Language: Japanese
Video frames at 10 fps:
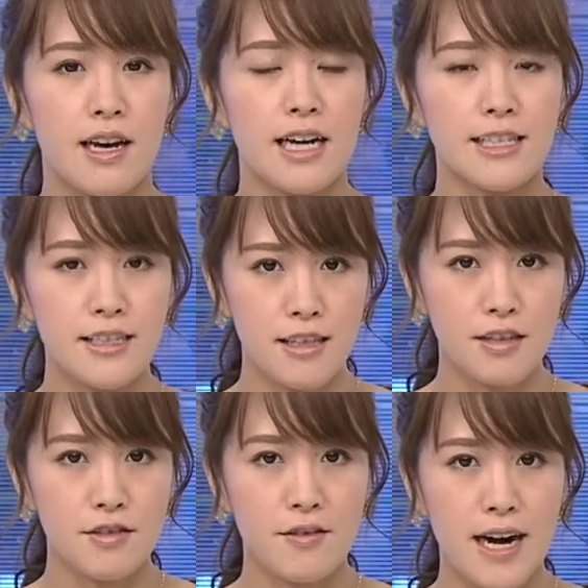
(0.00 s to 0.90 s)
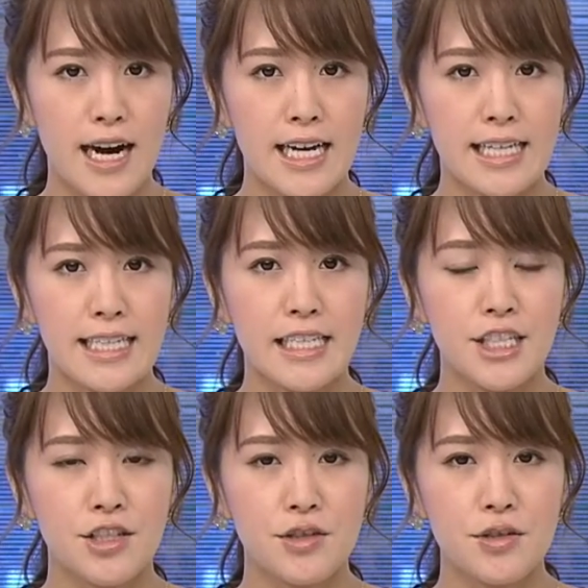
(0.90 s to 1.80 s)
葛飾区は認知
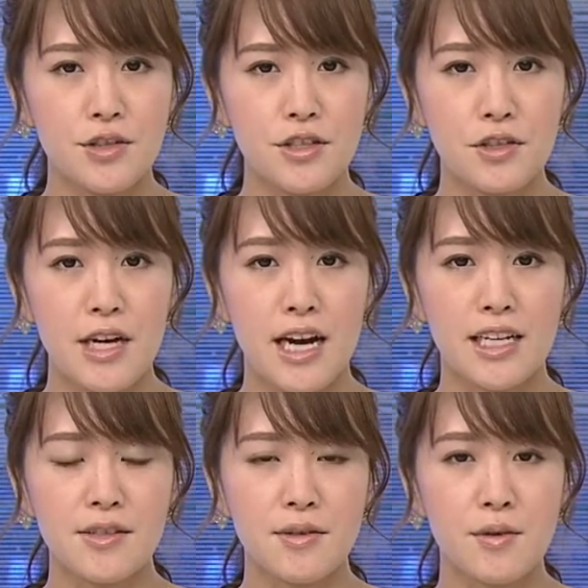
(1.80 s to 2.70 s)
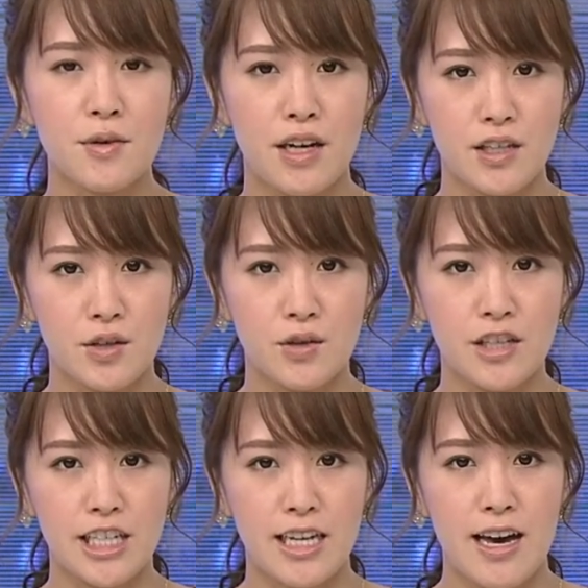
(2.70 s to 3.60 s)
症の人や家族を対象
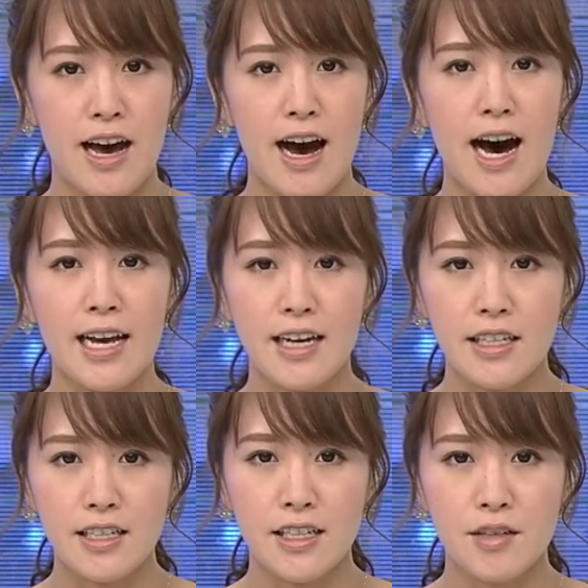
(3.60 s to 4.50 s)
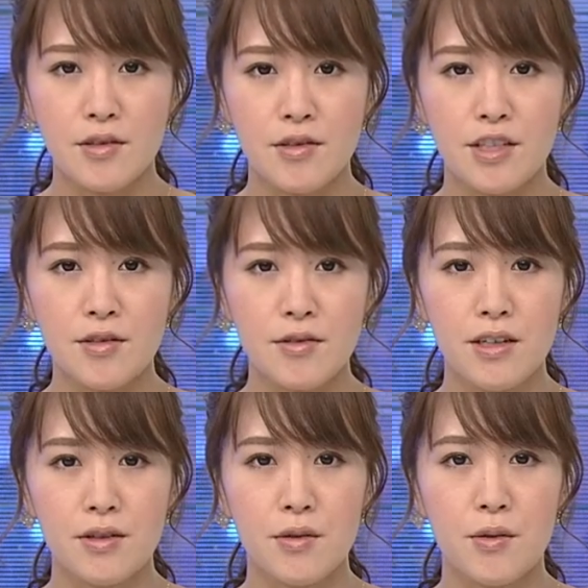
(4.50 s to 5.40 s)
に徘徊による事故
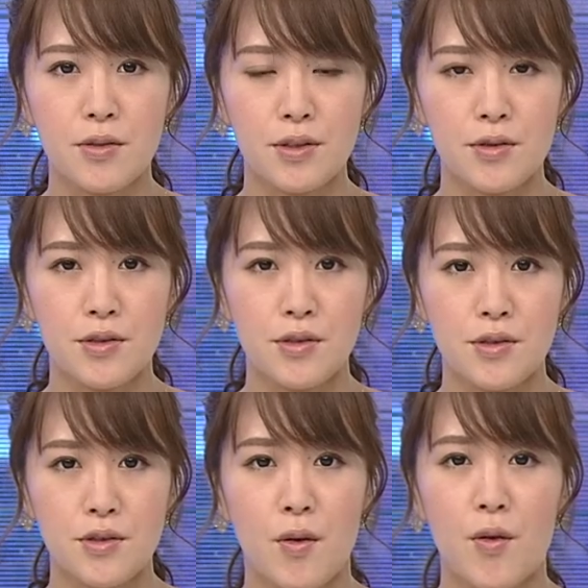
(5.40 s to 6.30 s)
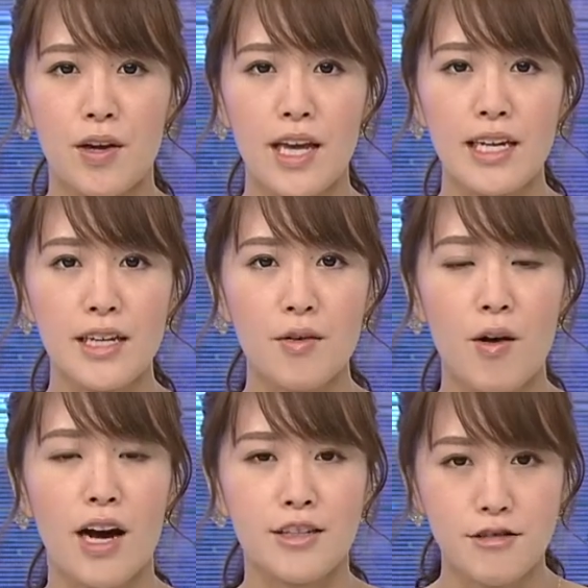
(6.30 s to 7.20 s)
などを保障する保険への
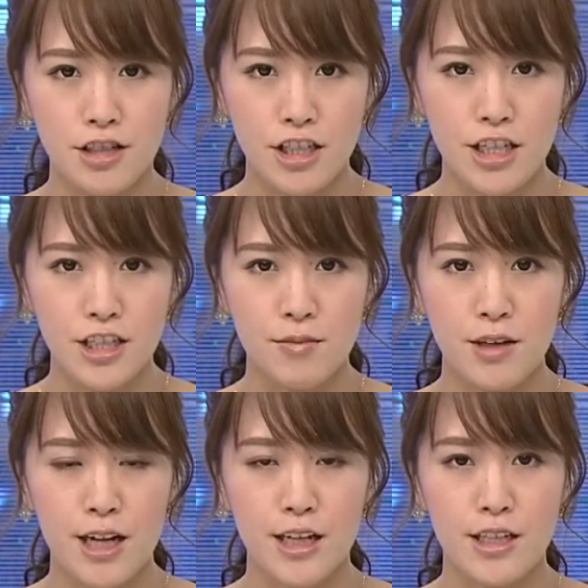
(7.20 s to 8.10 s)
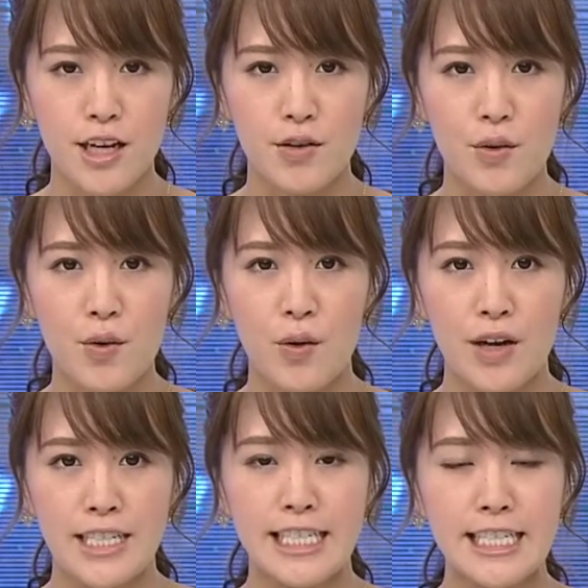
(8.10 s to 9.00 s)
加入支援に向けた制度を
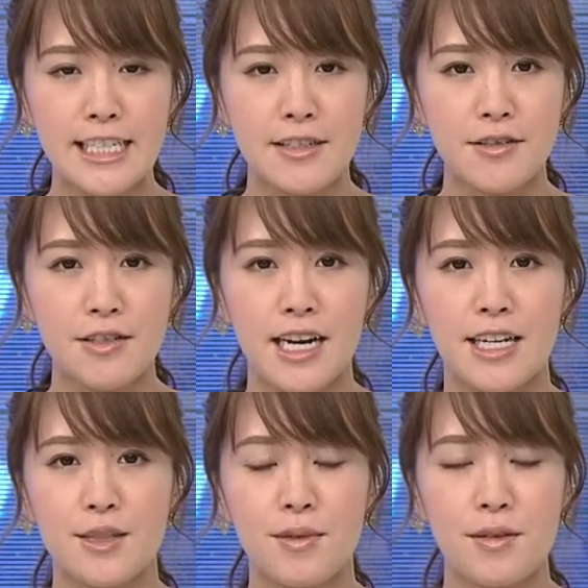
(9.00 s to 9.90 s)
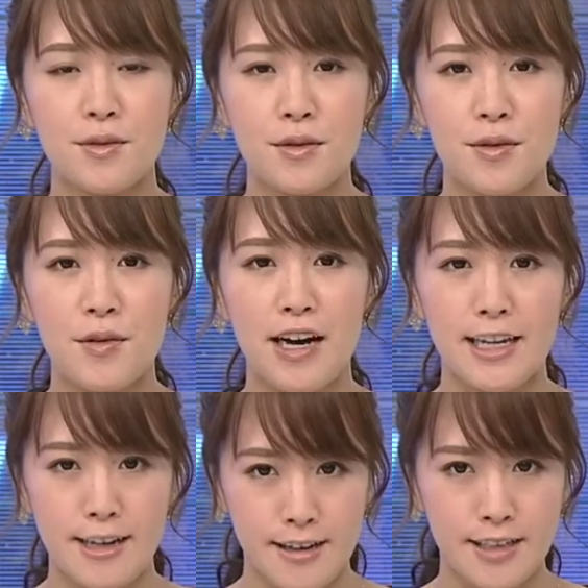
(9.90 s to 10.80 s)
新年度に始めることを
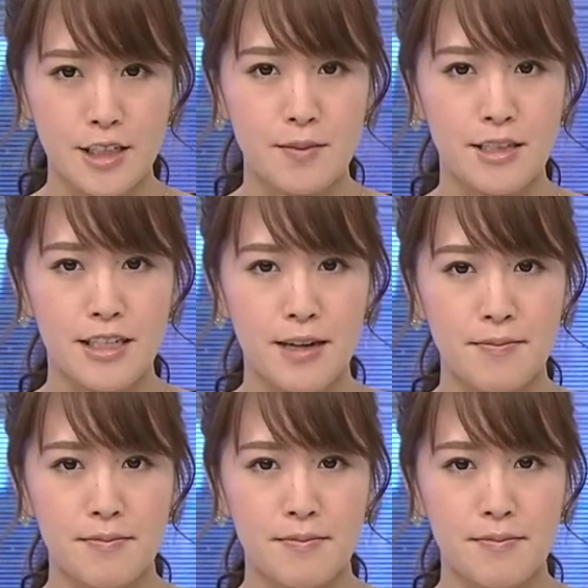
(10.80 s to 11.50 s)
明らかにしました